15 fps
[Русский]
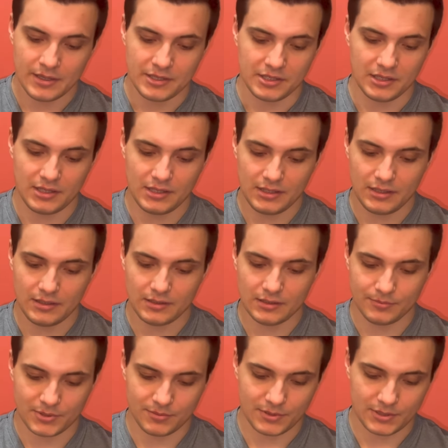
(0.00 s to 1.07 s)
И,
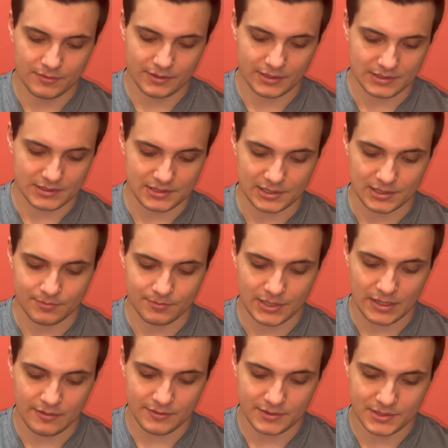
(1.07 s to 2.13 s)
например, вы хотите
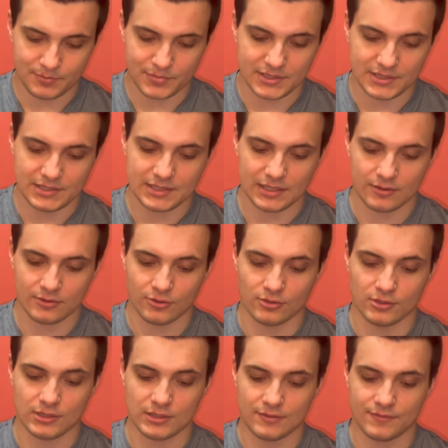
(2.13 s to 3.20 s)
отправить 50
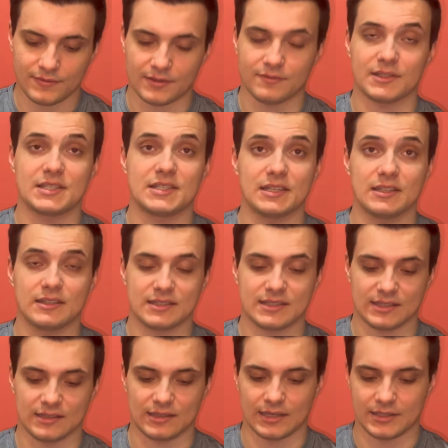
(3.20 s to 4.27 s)
долларов равносильных
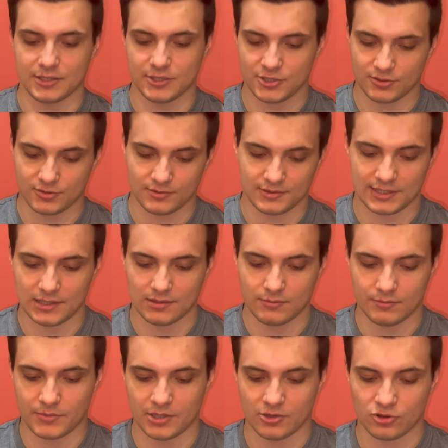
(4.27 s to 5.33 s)
Solana, что на данный
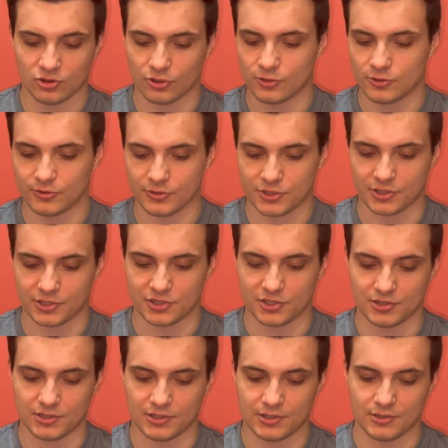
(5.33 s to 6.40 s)
момент
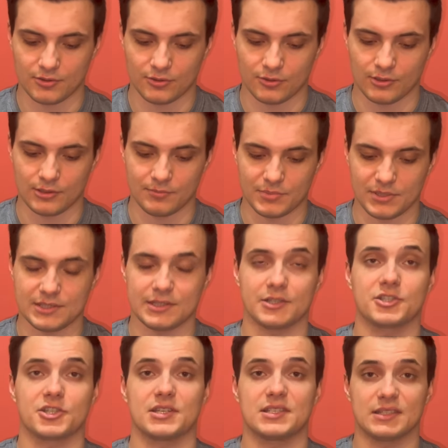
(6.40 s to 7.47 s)

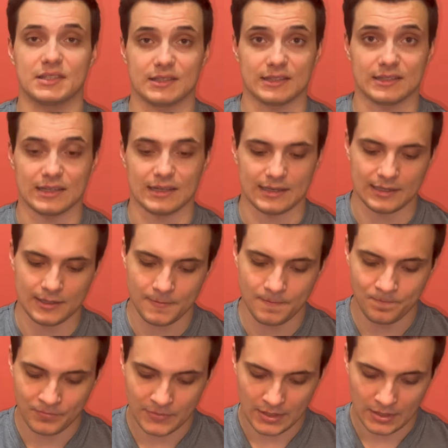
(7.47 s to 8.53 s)
0.4056 и так далее.
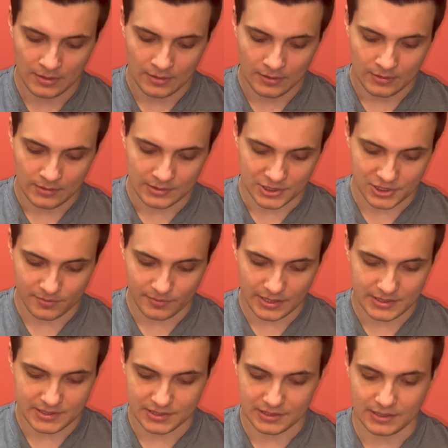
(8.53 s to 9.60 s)

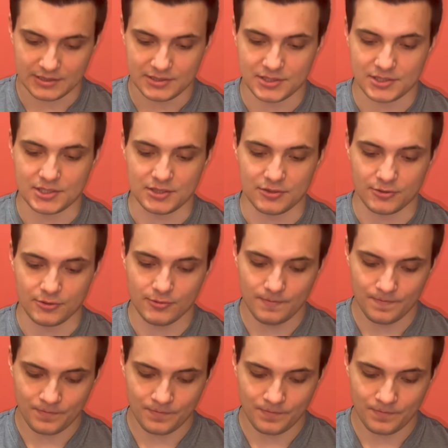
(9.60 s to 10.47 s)
Нажимаете «Continue».